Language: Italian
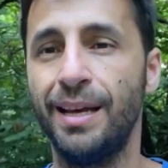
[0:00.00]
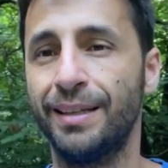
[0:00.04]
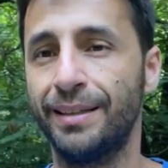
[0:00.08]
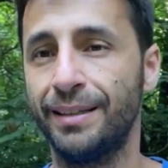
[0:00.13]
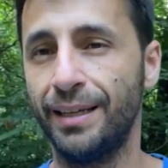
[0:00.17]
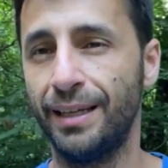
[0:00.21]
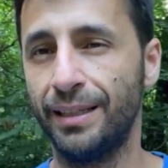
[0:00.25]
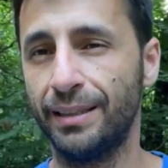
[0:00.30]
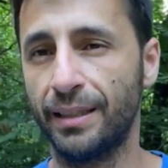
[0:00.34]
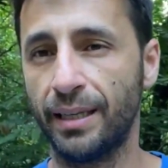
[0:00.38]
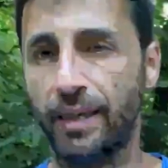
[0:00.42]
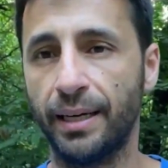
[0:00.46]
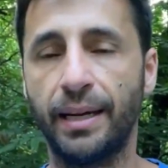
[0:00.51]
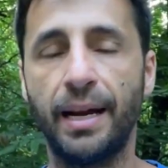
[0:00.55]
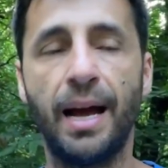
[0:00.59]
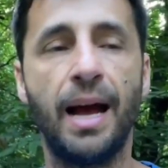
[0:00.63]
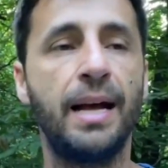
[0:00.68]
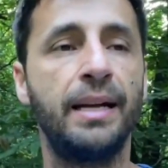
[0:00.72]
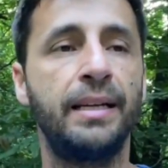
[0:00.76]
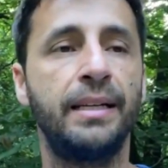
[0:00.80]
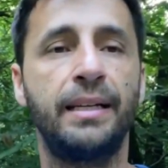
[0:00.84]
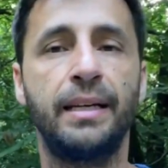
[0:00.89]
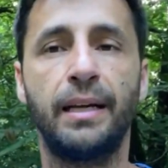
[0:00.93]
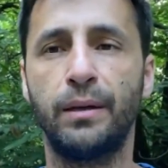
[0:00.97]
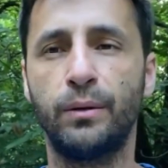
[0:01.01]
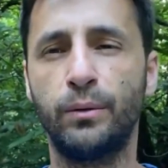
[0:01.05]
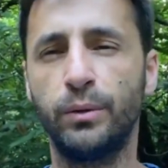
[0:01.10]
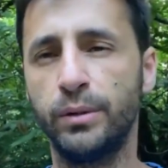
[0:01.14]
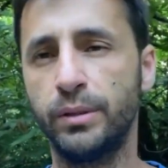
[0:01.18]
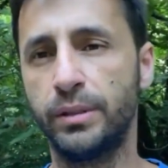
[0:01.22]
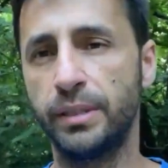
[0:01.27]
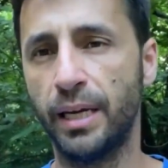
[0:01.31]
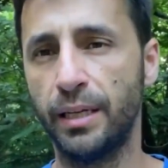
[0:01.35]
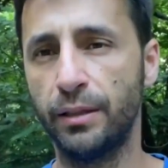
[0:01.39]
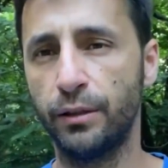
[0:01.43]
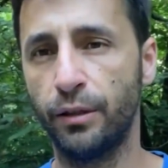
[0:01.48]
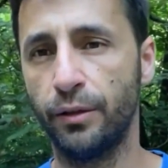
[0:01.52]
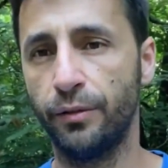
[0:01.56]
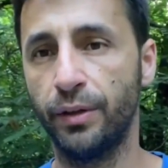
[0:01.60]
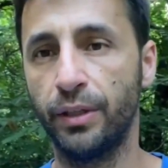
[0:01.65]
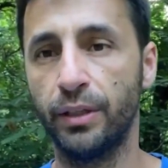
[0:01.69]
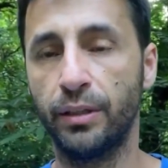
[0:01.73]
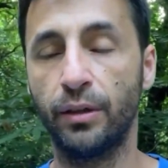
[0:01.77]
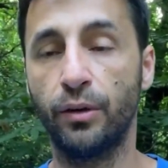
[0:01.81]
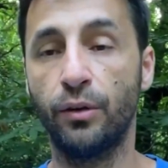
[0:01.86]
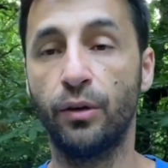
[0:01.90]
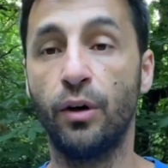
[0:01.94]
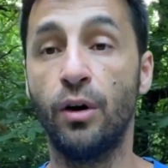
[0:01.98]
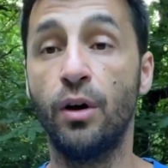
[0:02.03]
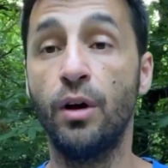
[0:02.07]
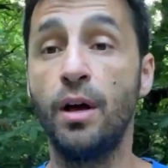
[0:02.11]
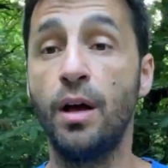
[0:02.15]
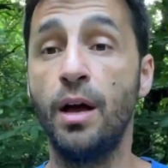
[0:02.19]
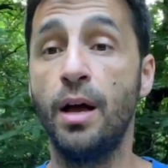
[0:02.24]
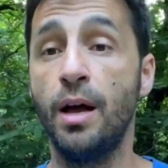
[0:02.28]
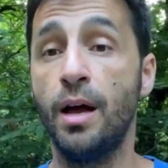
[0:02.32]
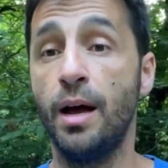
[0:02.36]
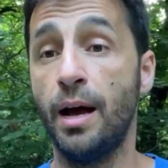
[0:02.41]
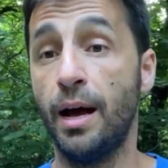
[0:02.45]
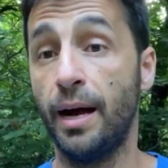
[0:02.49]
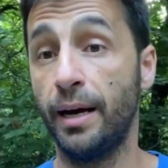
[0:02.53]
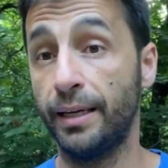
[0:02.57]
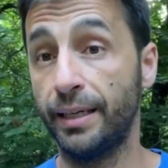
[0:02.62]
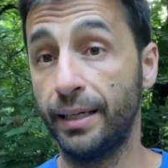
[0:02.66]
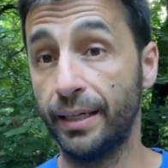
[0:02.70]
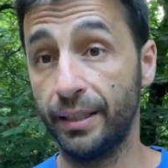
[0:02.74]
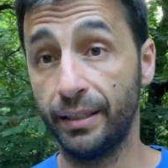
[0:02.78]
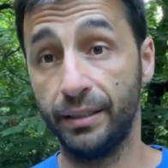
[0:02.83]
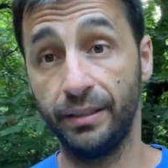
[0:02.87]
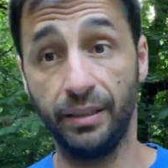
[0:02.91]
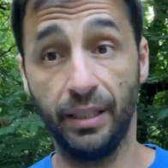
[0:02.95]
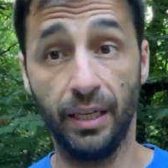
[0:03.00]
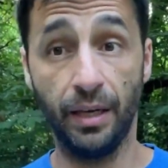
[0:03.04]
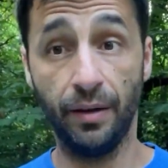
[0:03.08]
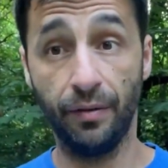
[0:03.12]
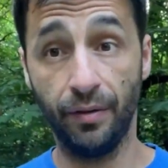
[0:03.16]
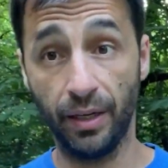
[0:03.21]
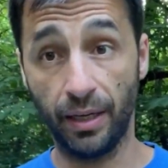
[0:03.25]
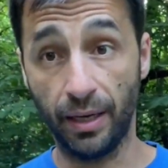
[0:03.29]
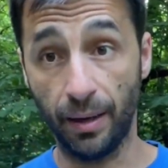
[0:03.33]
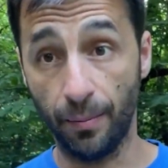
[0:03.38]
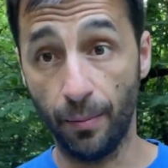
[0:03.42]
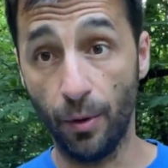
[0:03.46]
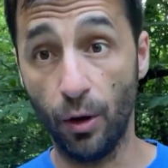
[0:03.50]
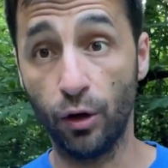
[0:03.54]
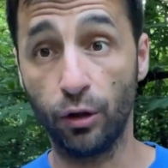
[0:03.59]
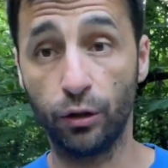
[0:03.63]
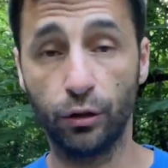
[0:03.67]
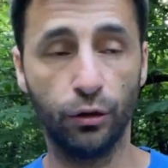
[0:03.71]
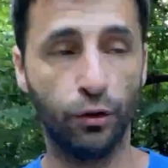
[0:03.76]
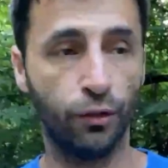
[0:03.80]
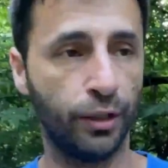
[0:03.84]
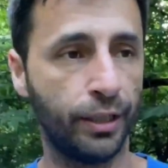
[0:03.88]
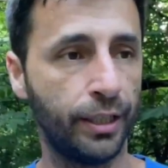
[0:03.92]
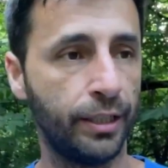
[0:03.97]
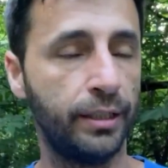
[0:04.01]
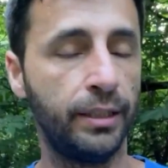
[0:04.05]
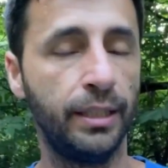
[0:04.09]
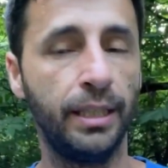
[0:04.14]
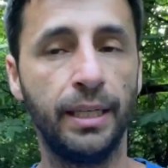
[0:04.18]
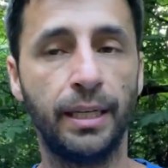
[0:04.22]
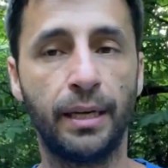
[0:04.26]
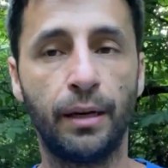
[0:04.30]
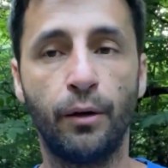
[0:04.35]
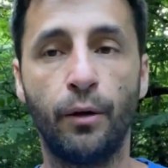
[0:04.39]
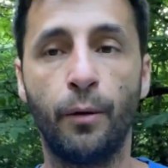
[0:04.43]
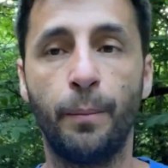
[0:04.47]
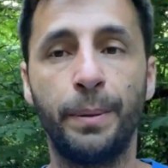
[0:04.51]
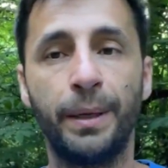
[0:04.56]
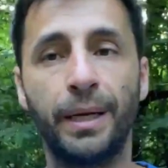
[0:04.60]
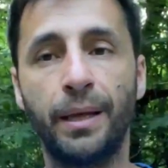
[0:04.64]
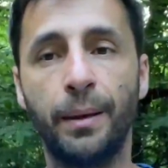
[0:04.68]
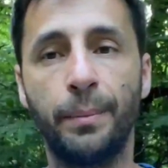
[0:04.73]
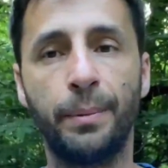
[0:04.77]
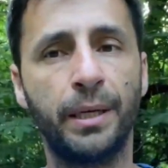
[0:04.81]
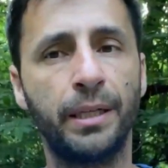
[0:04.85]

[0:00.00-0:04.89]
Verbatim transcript: di altri cani, che al guinzaglio diventano aggressivi che mordono, che tirano, perché?